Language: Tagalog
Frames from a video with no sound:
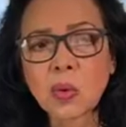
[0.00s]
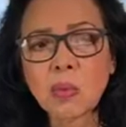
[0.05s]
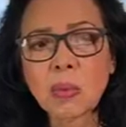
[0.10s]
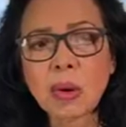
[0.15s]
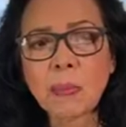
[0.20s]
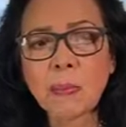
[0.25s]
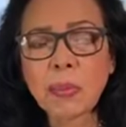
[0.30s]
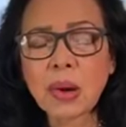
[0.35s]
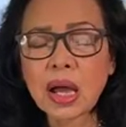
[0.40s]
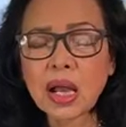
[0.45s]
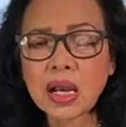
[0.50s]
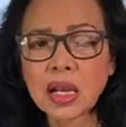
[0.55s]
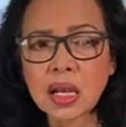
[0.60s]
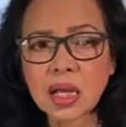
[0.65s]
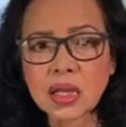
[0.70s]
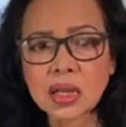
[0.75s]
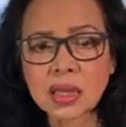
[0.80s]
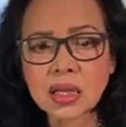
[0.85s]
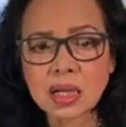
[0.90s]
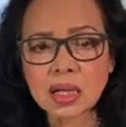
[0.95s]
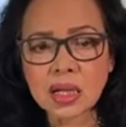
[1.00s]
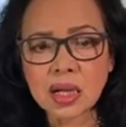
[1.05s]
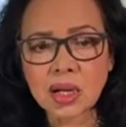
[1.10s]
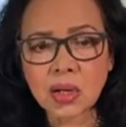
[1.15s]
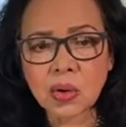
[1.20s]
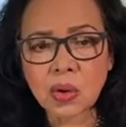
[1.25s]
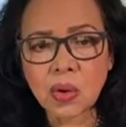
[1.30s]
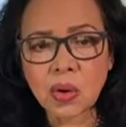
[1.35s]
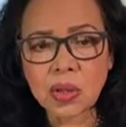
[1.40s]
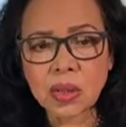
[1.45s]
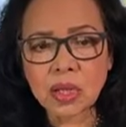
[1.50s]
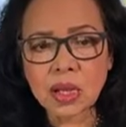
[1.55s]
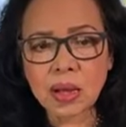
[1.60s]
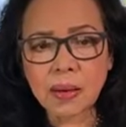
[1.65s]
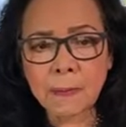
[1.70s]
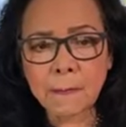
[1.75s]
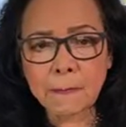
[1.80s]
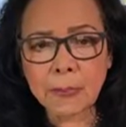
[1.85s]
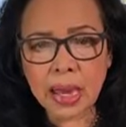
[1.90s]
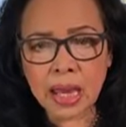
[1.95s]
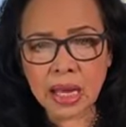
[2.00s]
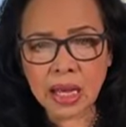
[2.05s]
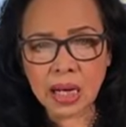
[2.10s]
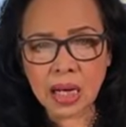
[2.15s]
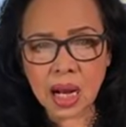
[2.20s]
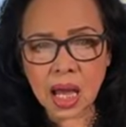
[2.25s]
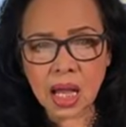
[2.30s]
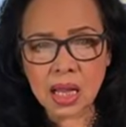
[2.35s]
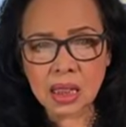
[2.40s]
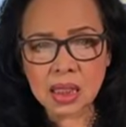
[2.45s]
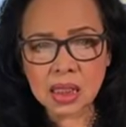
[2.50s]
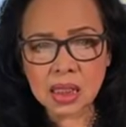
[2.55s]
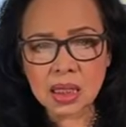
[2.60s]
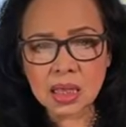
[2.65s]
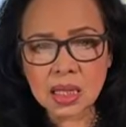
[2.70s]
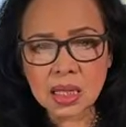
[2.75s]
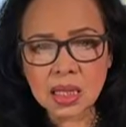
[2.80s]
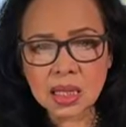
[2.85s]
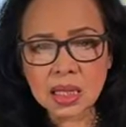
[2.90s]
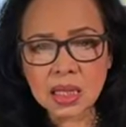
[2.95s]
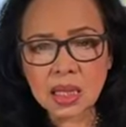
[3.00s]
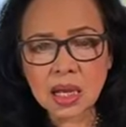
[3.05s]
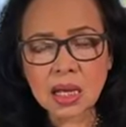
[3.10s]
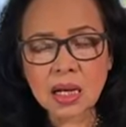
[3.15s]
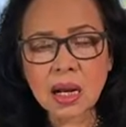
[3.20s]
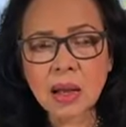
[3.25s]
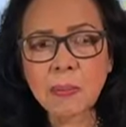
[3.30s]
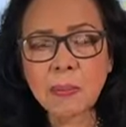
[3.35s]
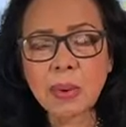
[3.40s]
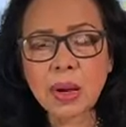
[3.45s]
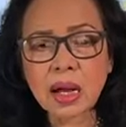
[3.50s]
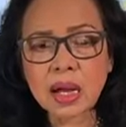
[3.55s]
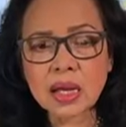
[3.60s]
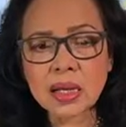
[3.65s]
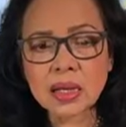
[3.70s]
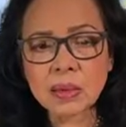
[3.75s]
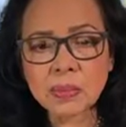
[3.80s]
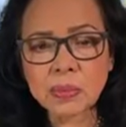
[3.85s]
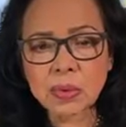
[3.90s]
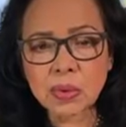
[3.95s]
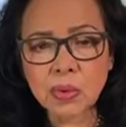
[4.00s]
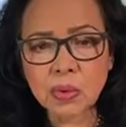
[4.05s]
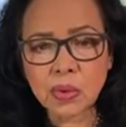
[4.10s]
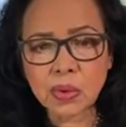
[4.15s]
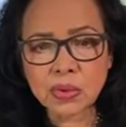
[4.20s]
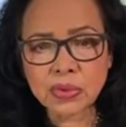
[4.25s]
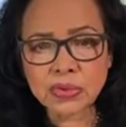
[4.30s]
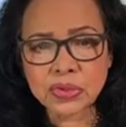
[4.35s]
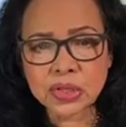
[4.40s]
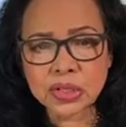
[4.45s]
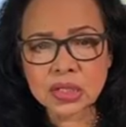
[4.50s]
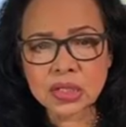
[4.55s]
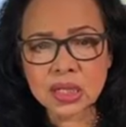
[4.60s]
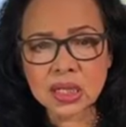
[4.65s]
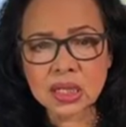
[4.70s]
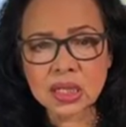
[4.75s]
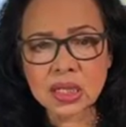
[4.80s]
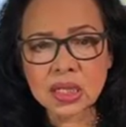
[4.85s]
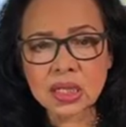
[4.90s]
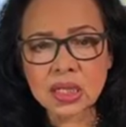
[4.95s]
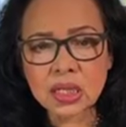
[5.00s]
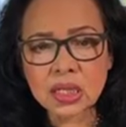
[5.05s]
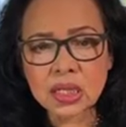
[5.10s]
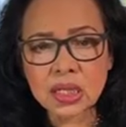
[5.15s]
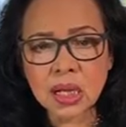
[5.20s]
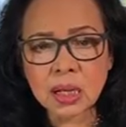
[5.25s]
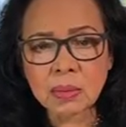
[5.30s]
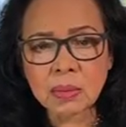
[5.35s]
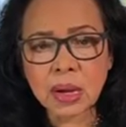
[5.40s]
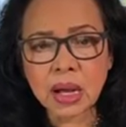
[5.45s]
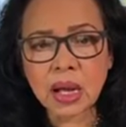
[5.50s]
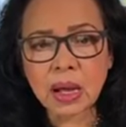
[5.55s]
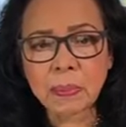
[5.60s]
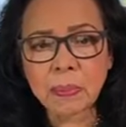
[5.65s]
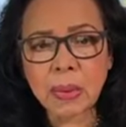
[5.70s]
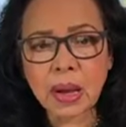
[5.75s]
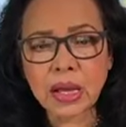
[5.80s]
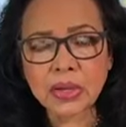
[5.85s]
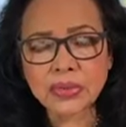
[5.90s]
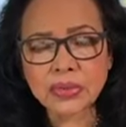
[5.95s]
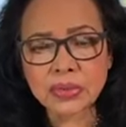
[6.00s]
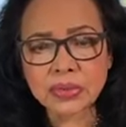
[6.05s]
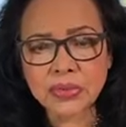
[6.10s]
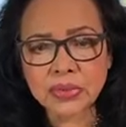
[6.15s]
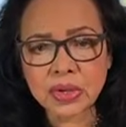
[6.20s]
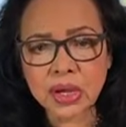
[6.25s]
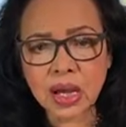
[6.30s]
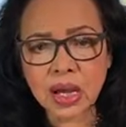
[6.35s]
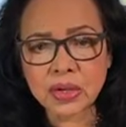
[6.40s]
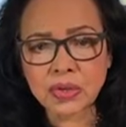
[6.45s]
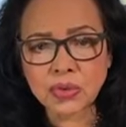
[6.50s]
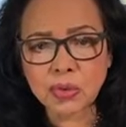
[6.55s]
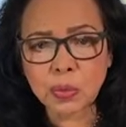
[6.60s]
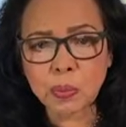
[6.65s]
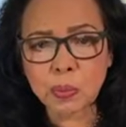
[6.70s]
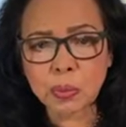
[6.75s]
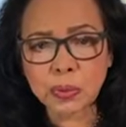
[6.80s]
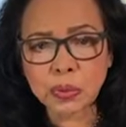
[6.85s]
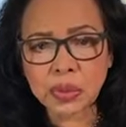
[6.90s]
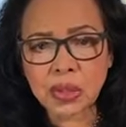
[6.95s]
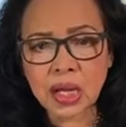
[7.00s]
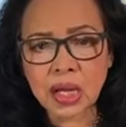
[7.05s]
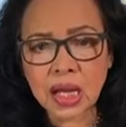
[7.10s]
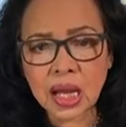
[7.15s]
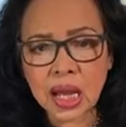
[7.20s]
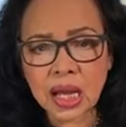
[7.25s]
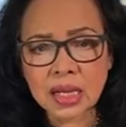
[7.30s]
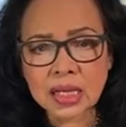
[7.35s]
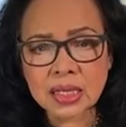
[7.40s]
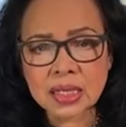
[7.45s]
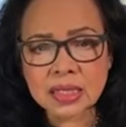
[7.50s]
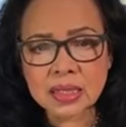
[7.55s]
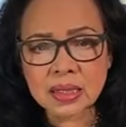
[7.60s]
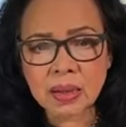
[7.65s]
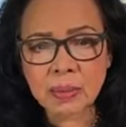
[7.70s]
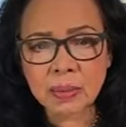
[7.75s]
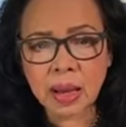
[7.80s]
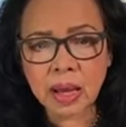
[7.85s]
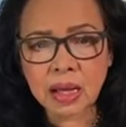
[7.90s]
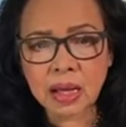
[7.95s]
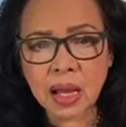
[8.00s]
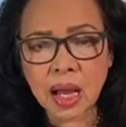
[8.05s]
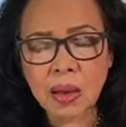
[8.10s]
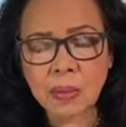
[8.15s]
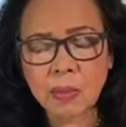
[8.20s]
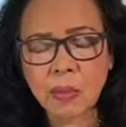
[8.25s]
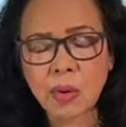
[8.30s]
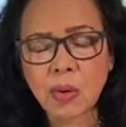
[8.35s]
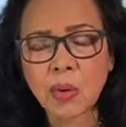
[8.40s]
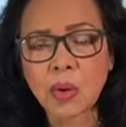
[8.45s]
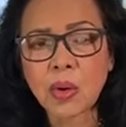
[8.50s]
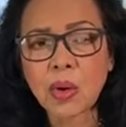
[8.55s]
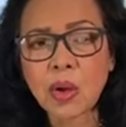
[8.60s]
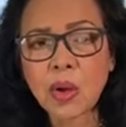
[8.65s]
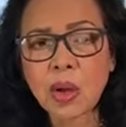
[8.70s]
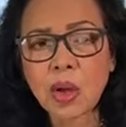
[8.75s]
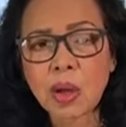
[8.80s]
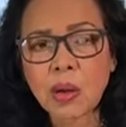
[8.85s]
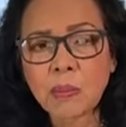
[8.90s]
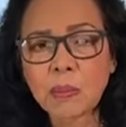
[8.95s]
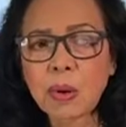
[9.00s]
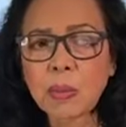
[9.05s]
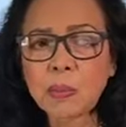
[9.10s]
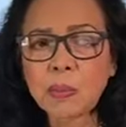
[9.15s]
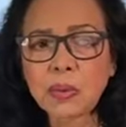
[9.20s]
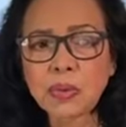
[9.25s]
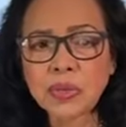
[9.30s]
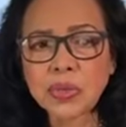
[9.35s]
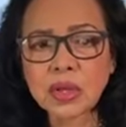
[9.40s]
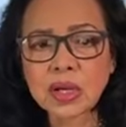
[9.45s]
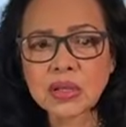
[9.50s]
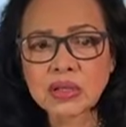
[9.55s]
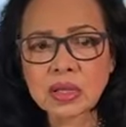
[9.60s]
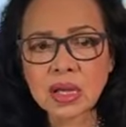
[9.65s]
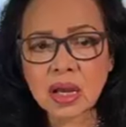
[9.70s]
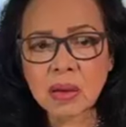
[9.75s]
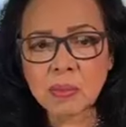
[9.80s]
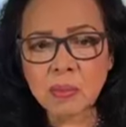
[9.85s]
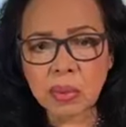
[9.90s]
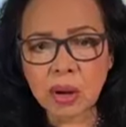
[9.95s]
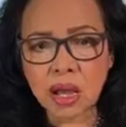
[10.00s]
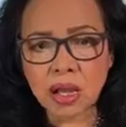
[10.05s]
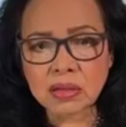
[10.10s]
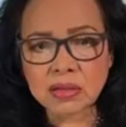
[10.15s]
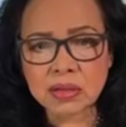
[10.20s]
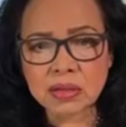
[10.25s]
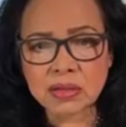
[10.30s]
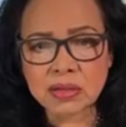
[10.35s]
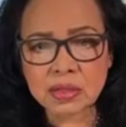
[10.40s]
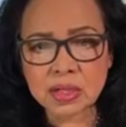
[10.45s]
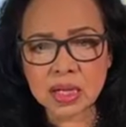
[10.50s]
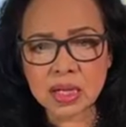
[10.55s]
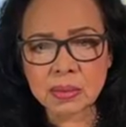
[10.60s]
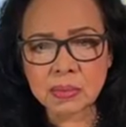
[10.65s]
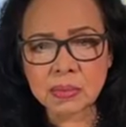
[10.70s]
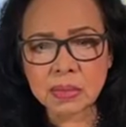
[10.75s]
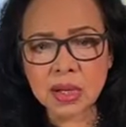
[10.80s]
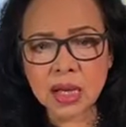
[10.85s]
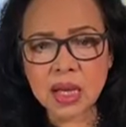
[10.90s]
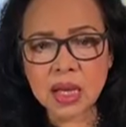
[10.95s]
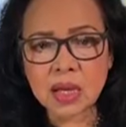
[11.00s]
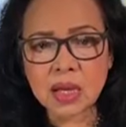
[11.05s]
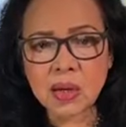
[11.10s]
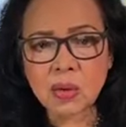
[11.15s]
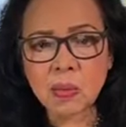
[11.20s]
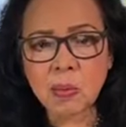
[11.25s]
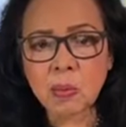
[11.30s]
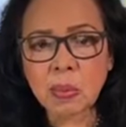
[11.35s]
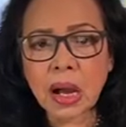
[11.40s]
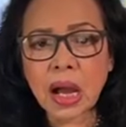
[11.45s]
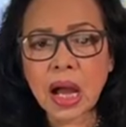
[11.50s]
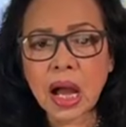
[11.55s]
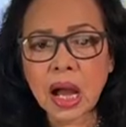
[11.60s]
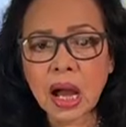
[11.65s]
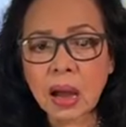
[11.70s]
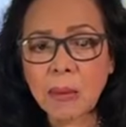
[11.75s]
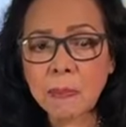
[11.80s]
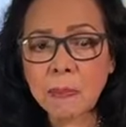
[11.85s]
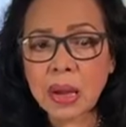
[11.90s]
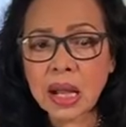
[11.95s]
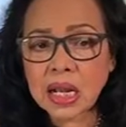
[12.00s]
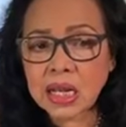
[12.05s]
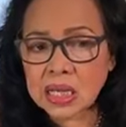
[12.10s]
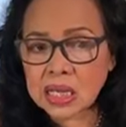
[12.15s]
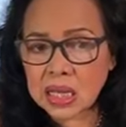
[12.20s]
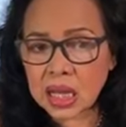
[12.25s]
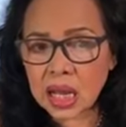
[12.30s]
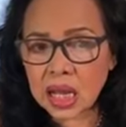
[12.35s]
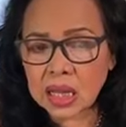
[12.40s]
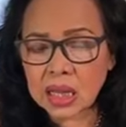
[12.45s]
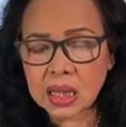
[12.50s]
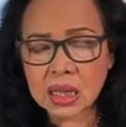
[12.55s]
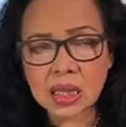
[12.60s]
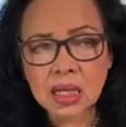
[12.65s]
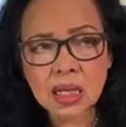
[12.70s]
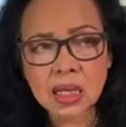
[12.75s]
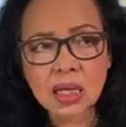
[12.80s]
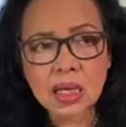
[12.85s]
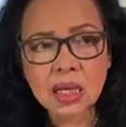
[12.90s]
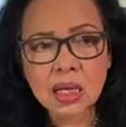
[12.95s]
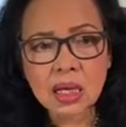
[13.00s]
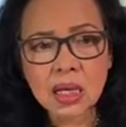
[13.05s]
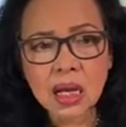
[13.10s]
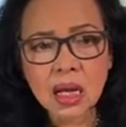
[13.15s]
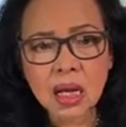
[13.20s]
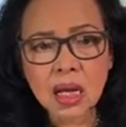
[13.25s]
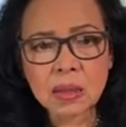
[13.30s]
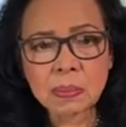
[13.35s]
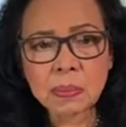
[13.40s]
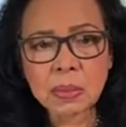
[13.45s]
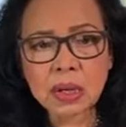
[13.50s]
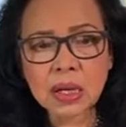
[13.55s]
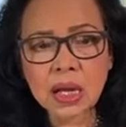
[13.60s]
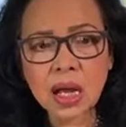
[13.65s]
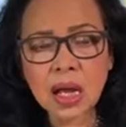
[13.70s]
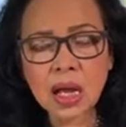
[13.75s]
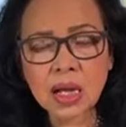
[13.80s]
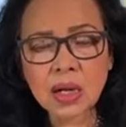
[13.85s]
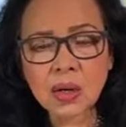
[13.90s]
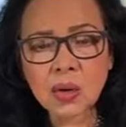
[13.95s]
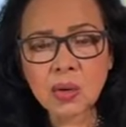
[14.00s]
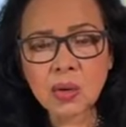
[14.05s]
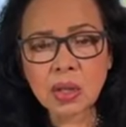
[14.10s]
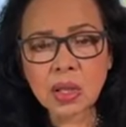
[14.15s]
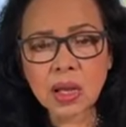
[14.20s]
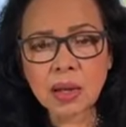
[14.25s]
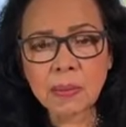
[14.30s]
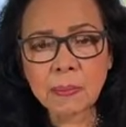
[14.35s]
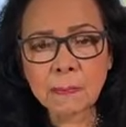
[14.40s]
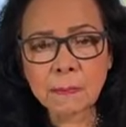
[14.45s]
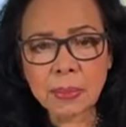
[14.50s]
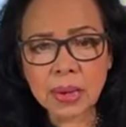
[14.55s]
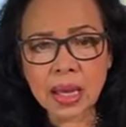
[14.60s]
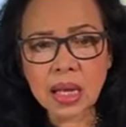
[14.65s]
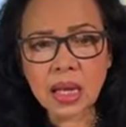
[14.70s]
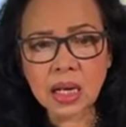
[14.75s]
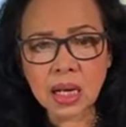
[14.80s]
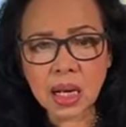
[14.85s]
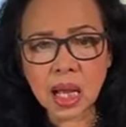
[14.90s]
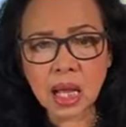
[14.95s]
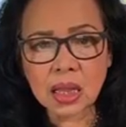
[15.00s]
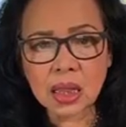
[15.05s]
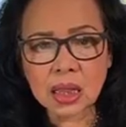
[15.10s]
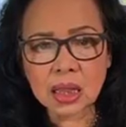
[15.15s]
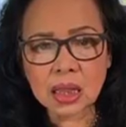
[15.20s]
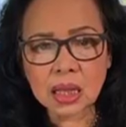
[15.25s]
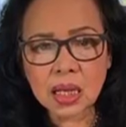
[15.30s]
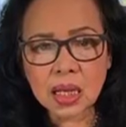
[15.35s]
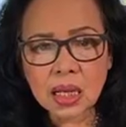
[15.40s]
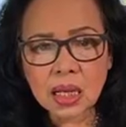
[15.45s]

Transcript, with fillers: kumapal at nagkaroon ng peklat. Kaya napakahirap yung oxygen na makapasok sa supot ng hangin sa baga mo papunta sa bloodstream. Kaya yung pangangapal niyan at pagkakaroon ng peklat